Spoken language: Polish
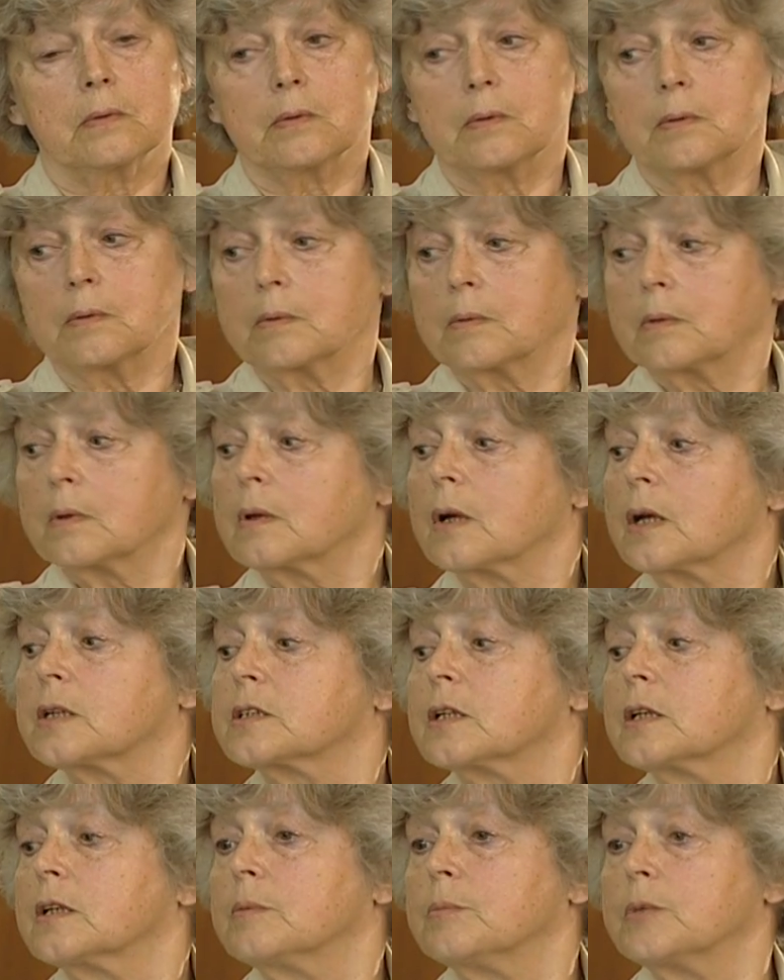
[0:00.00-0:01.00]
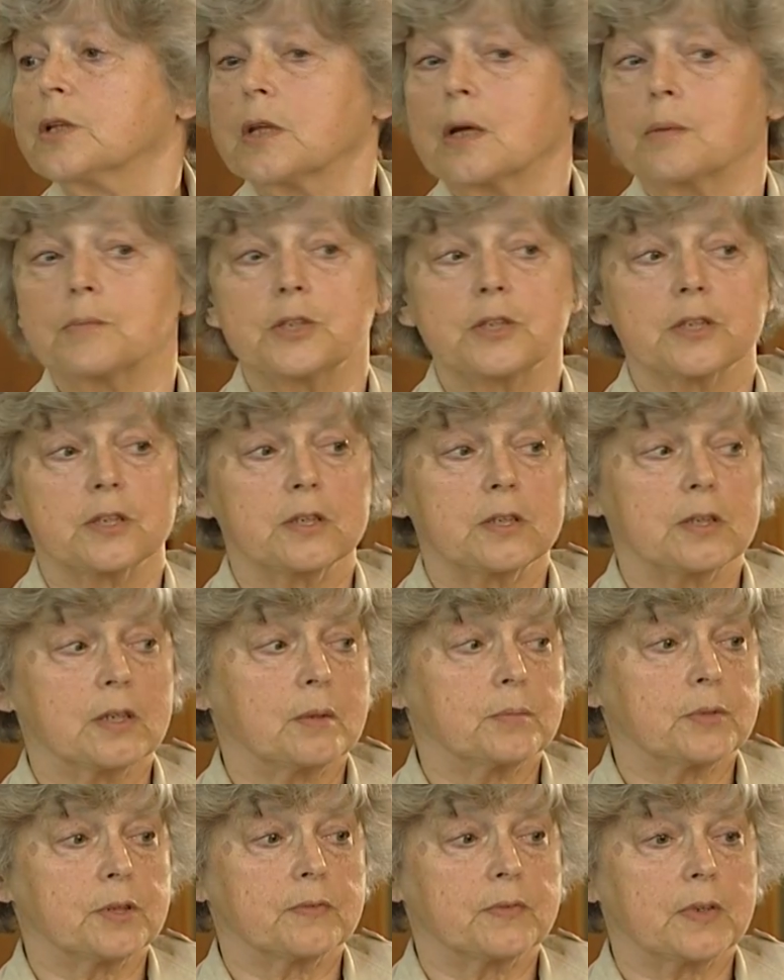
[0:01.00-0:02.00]
Y, kazali mi tam siedzieć,
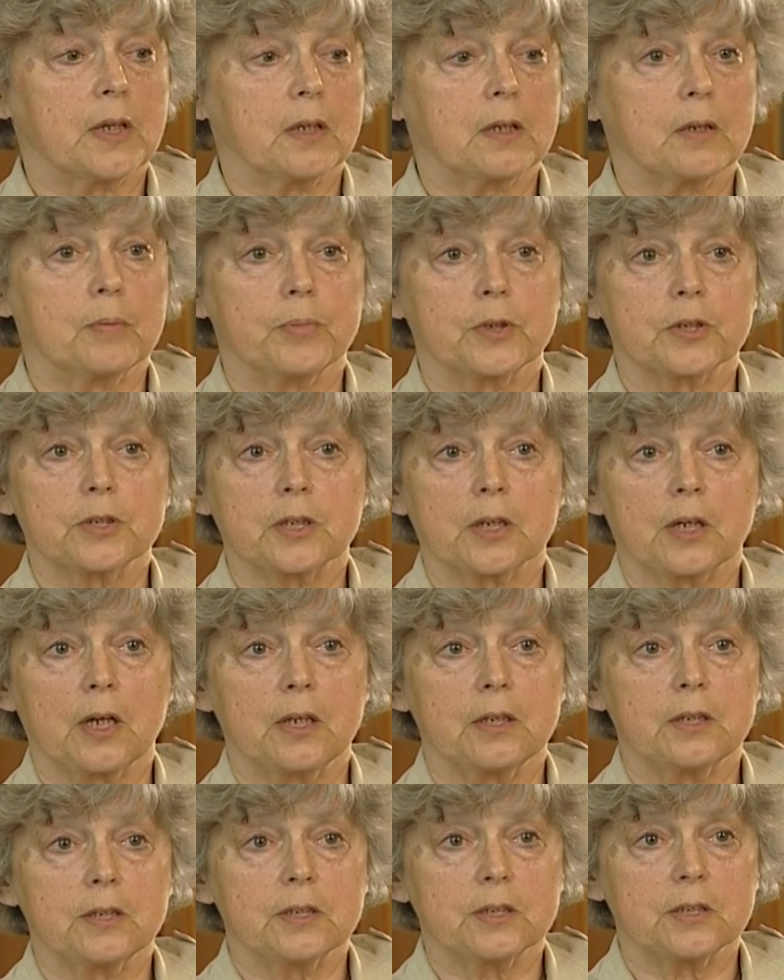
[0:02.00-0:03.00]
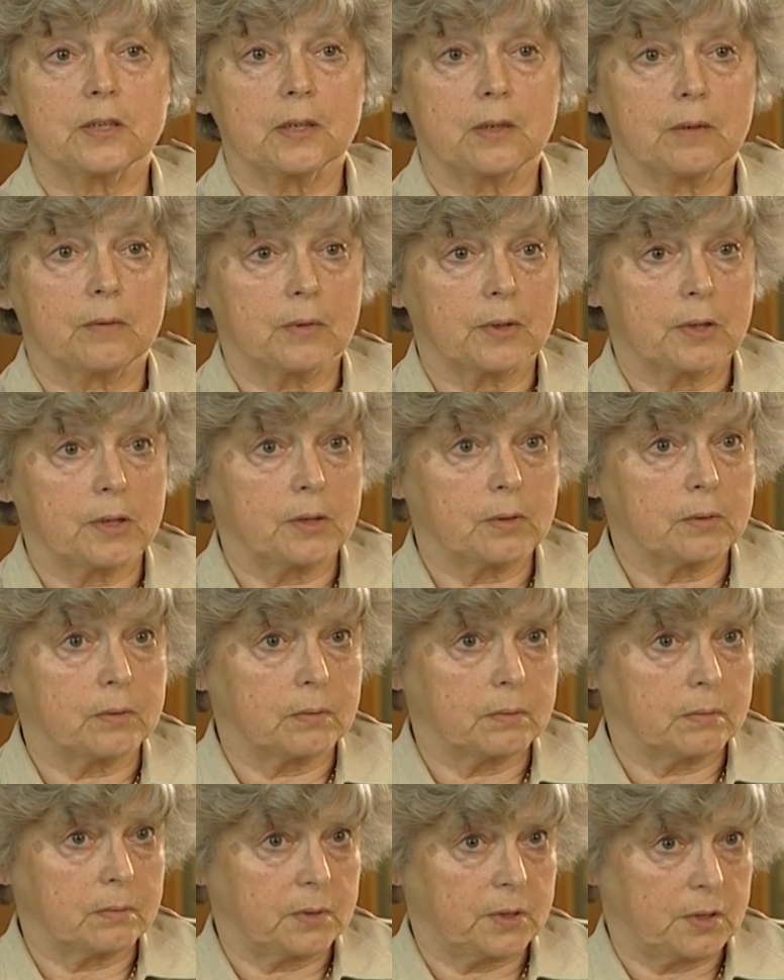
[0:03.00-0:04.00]
tam się w takiej poczekalni siedziało
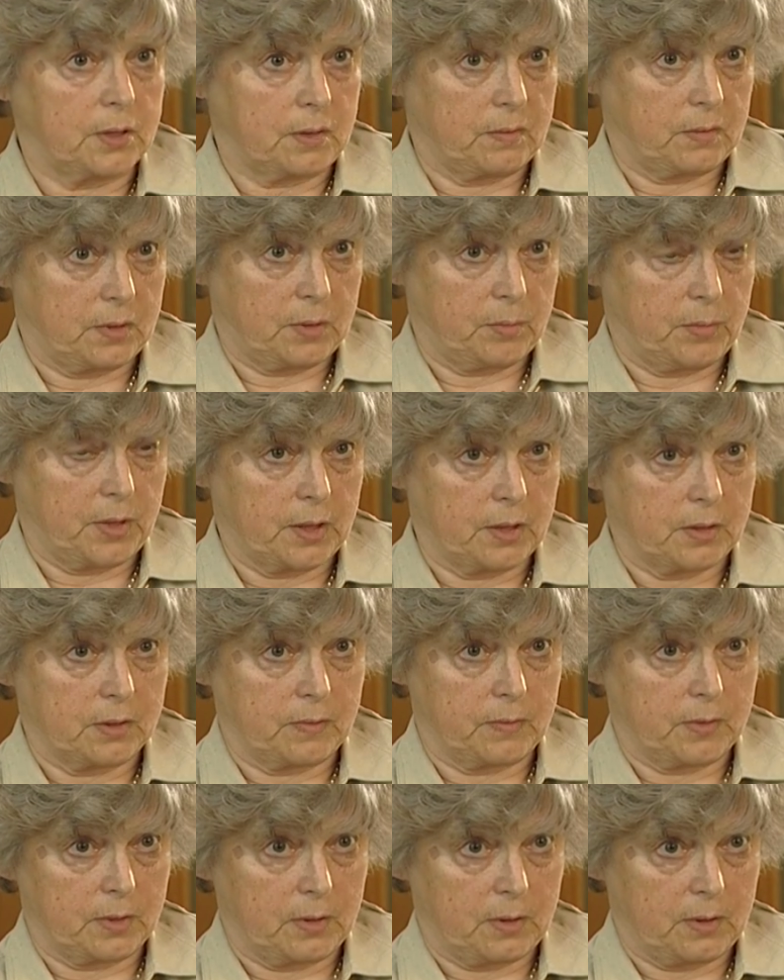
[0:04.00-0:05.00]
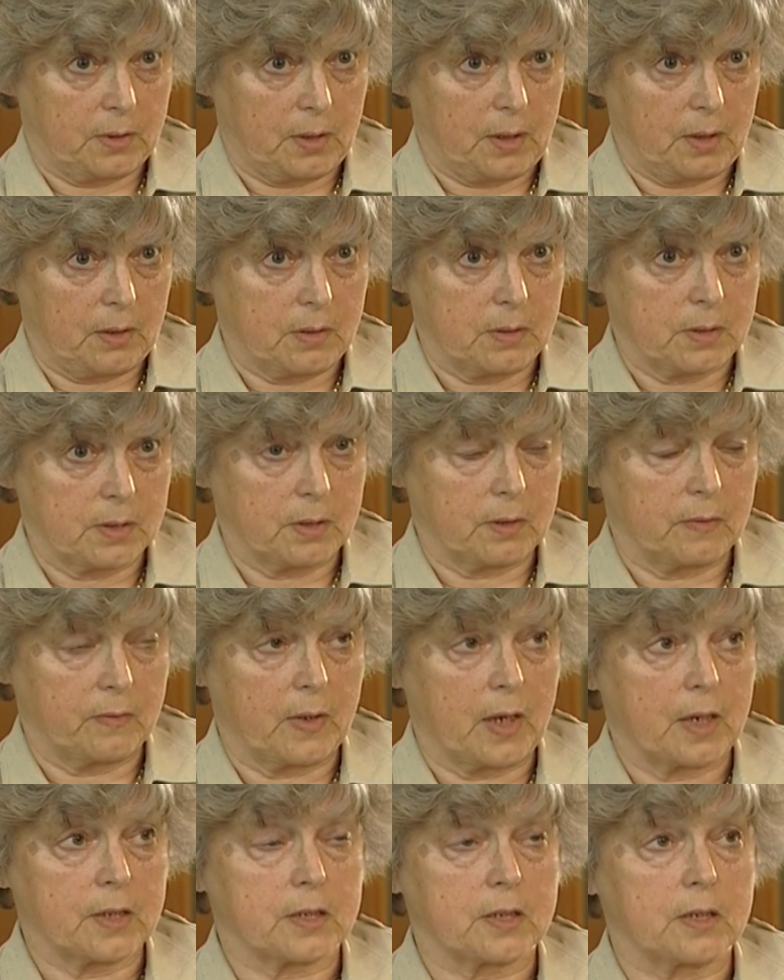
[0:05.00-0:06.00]
kilku księży bardzo wyglądających
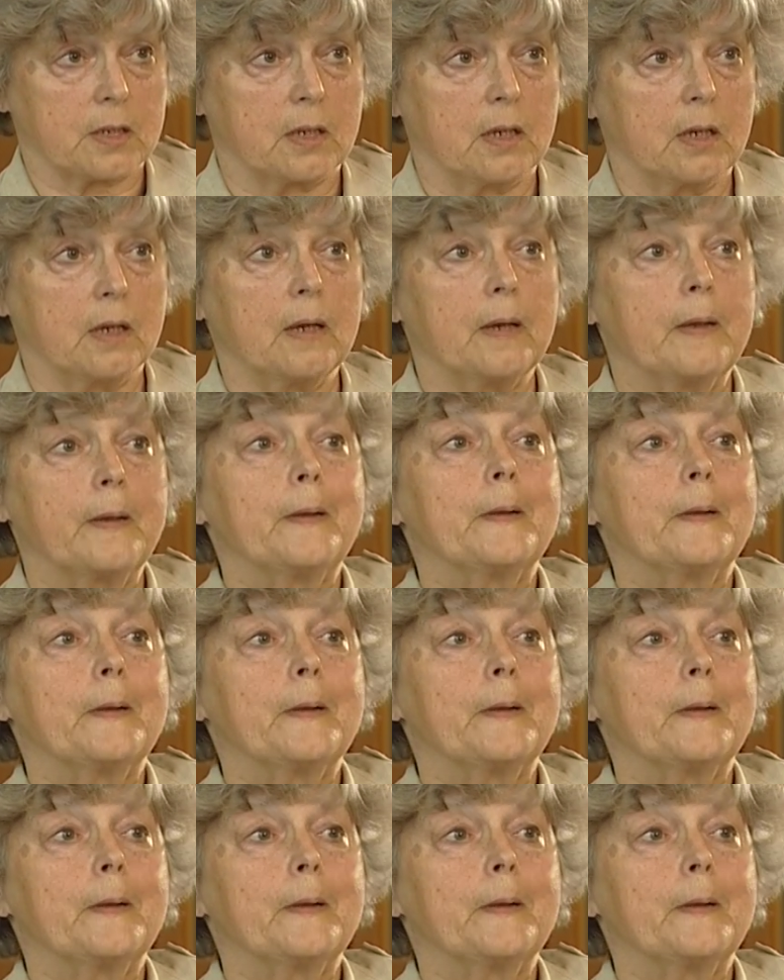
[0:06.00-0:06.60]
ważnie